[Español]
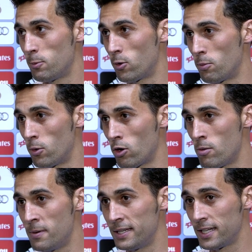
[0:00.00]
por, por
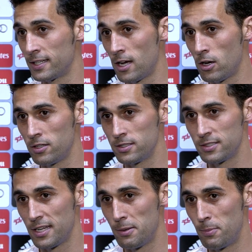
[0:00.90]
cómo me han tratado
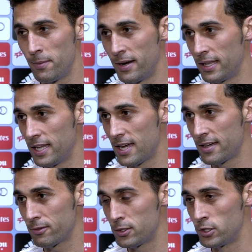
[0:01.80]
desde el primer
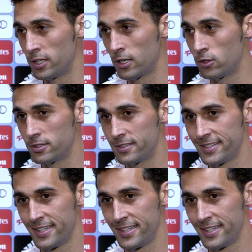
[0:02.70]
día, cuando llegué con,